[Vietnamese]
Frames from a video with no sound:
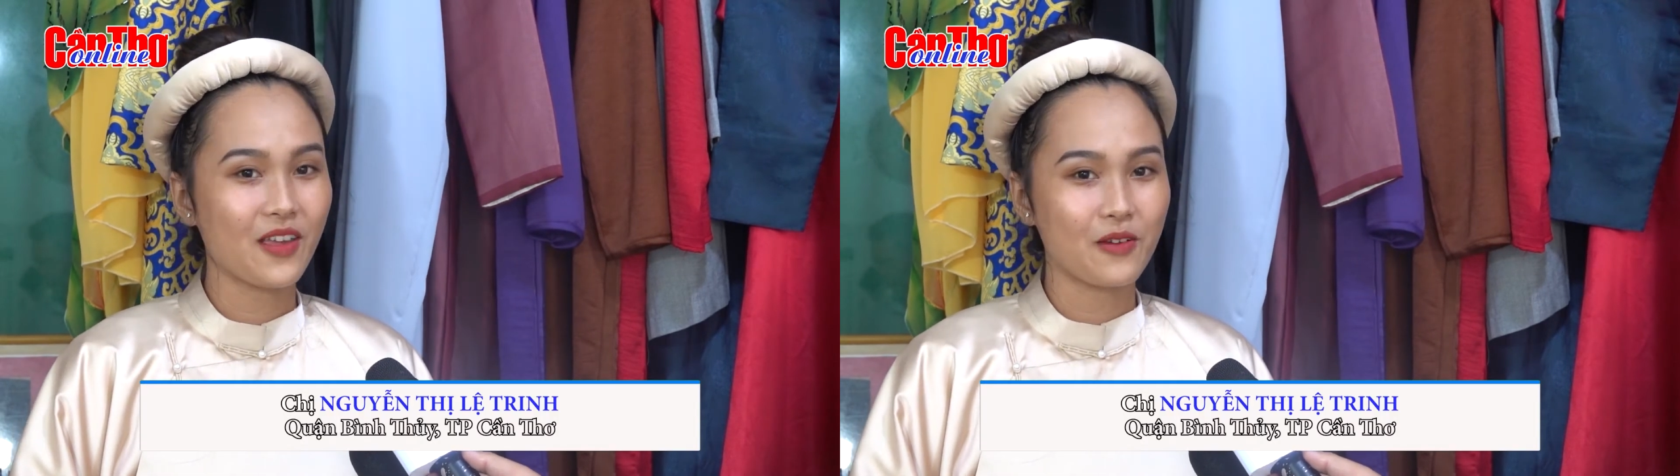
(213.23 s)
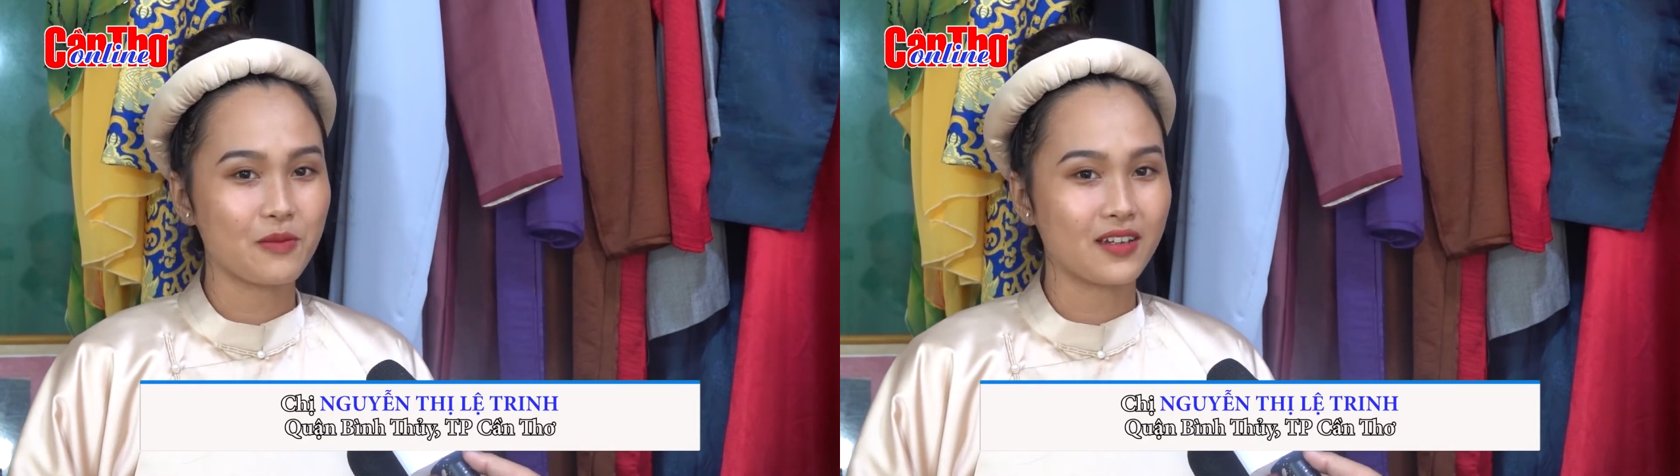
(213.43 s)

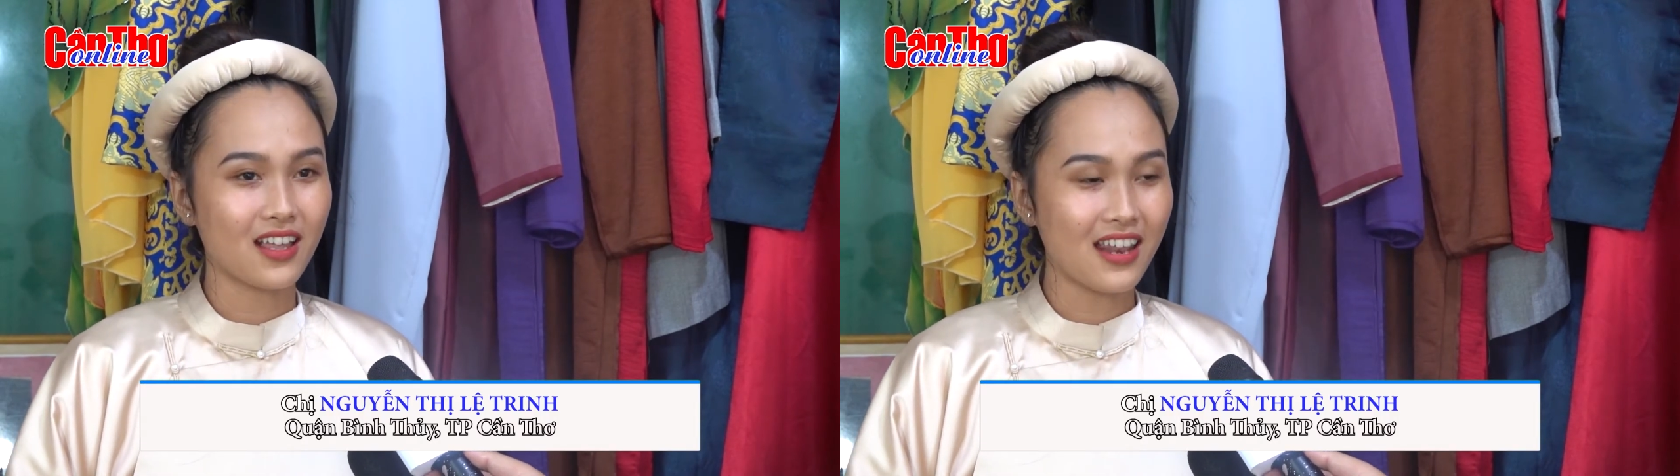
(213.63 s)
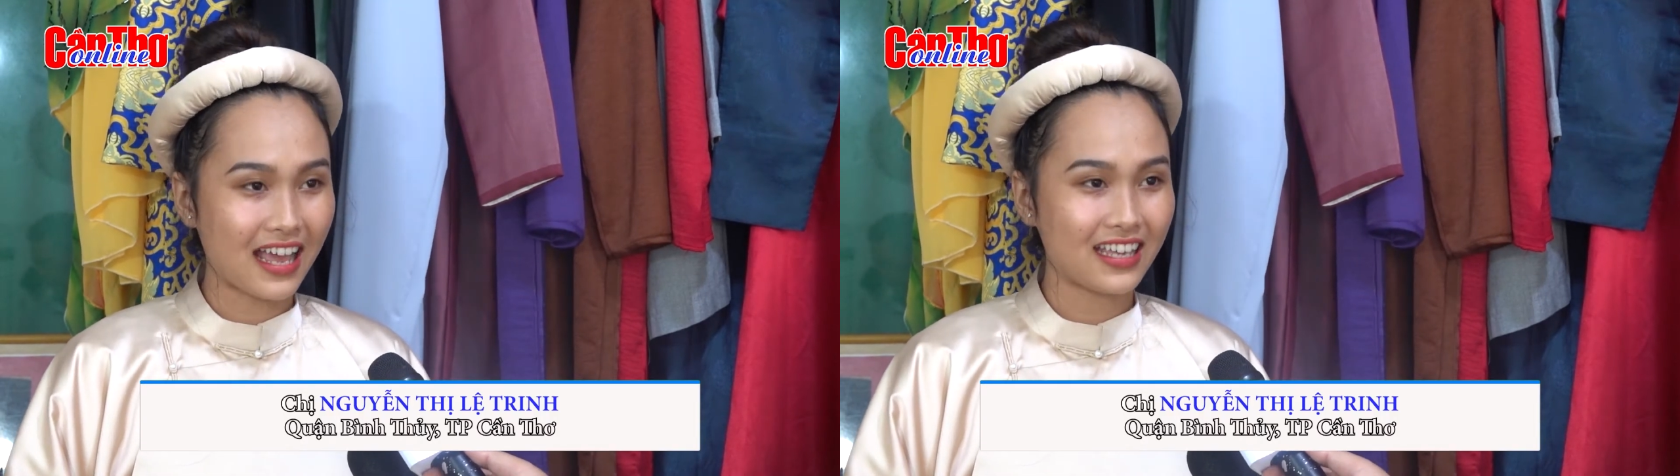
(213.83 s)
thiệu mình
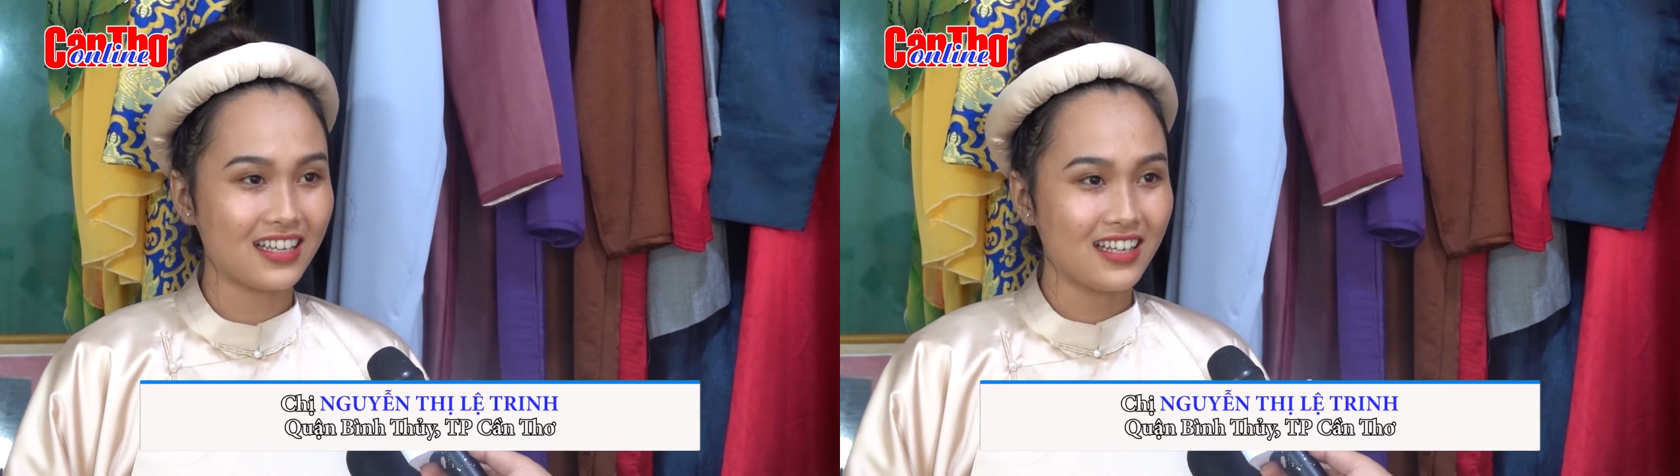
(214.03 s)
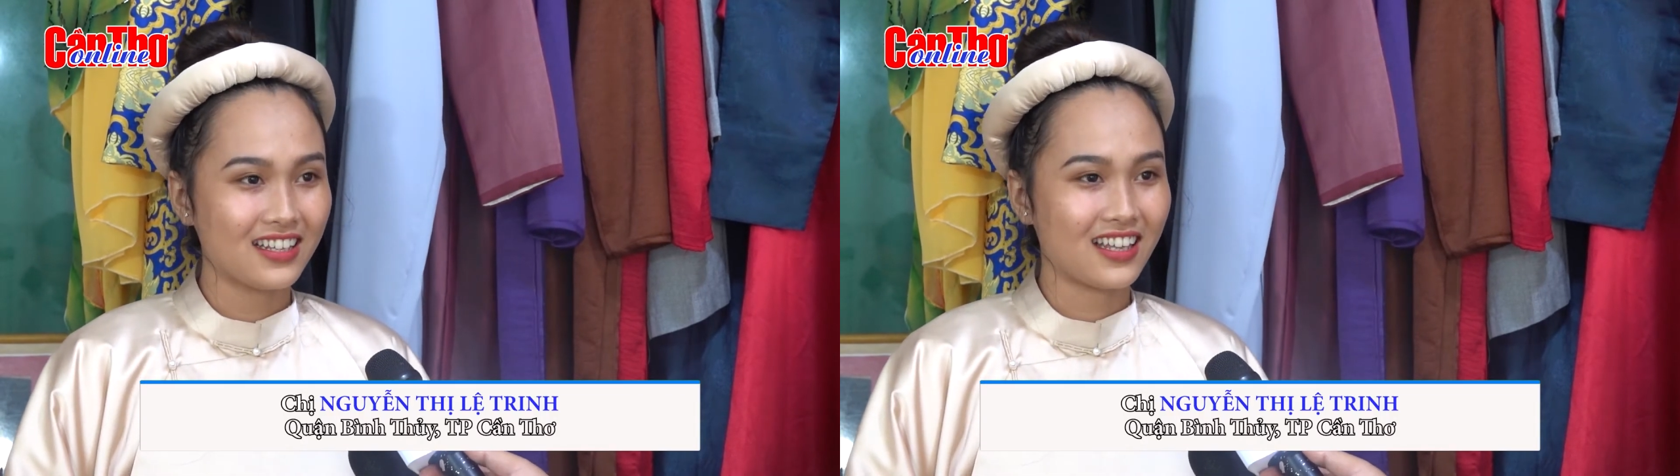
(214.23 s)
tới
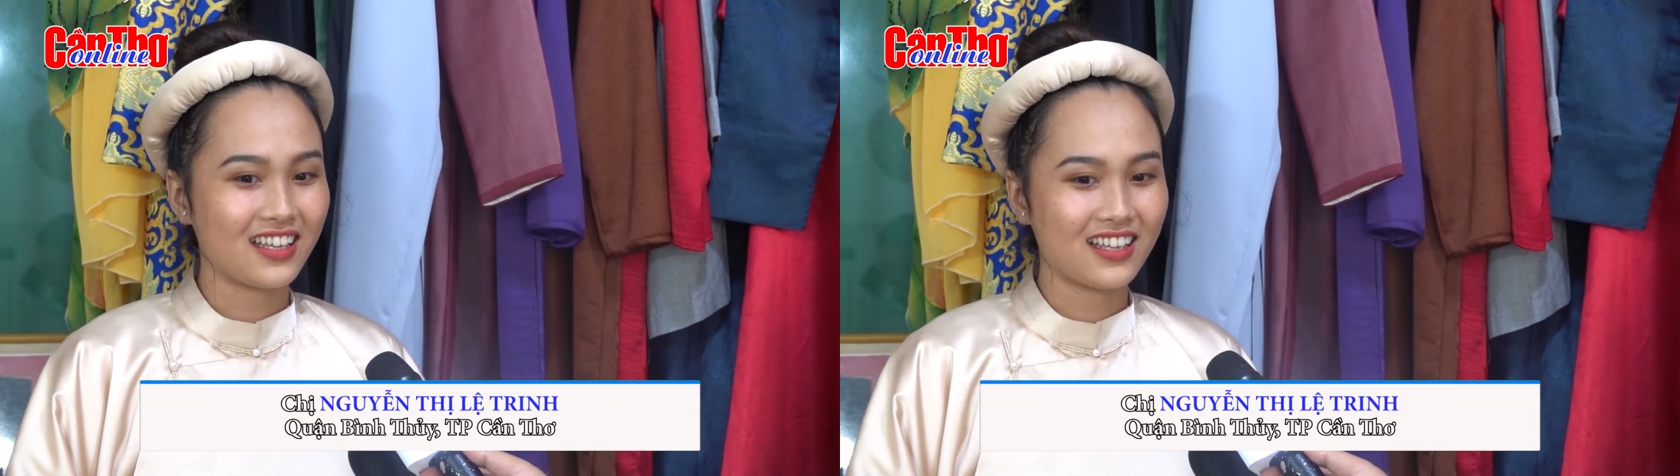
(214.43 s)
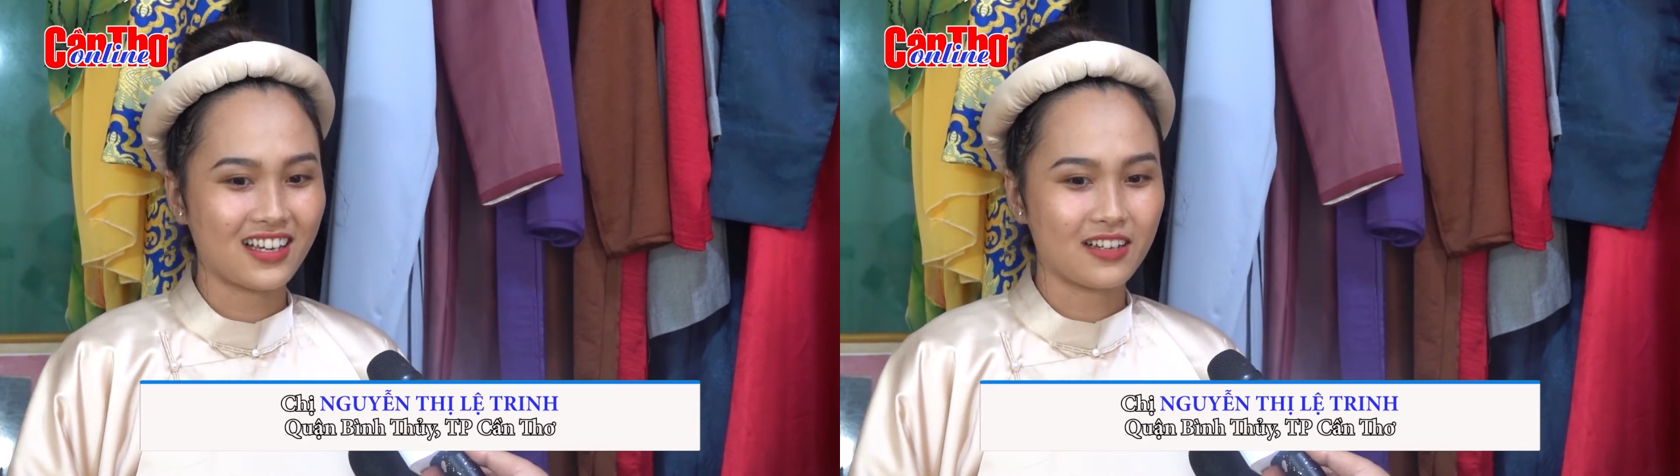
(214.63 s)
đây
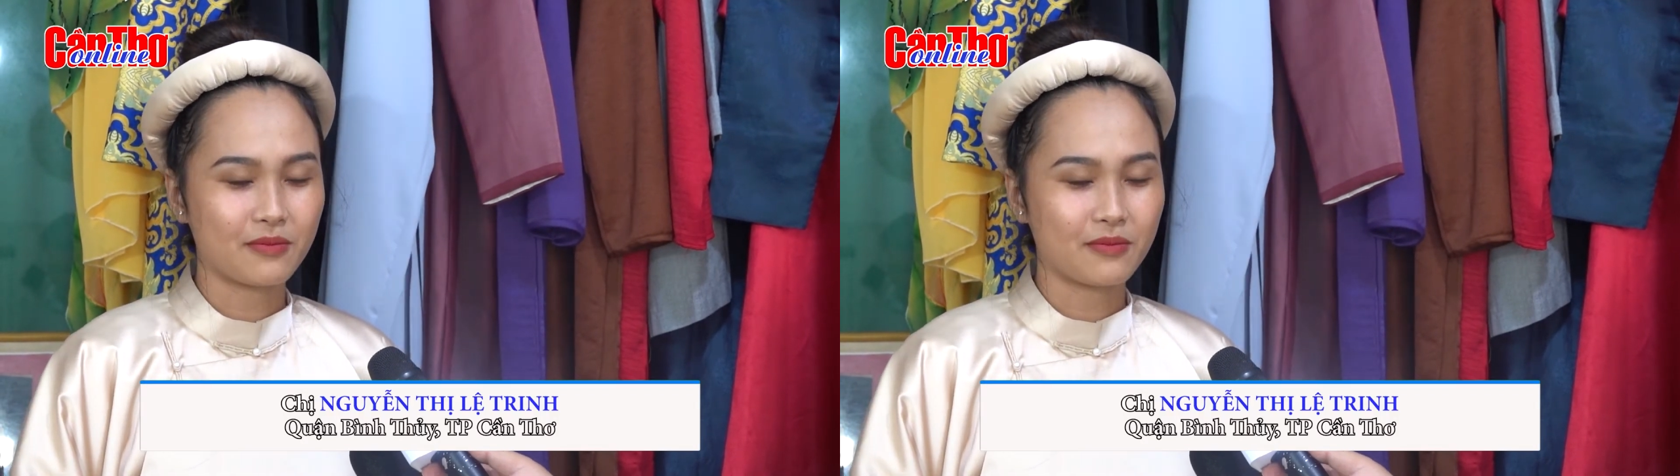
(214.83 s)
thì à,